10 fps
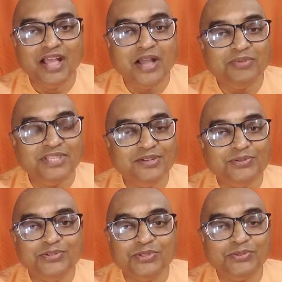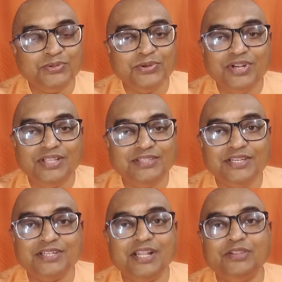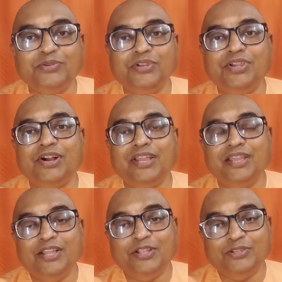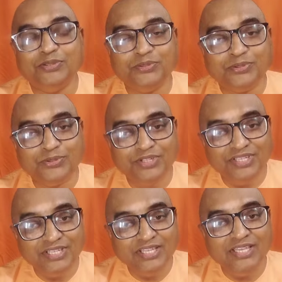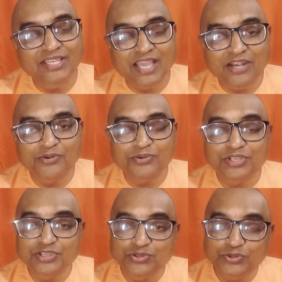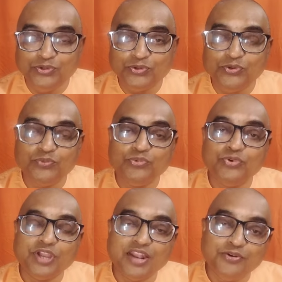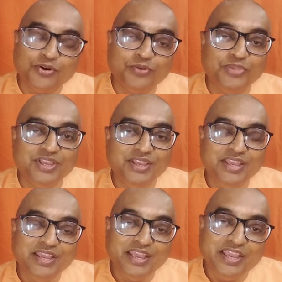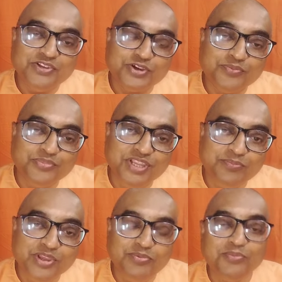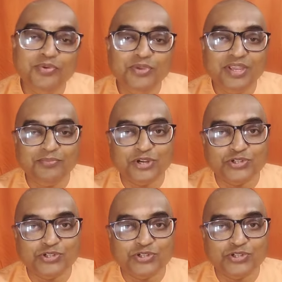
আমাদেরও যতক্ষণ না তৃষ্ণা তৈরি হয় ততক্ষণ কি কেন কি জন্য করব কেন হবে এই সব নিয়ে ভেবে ভেবেই আমরা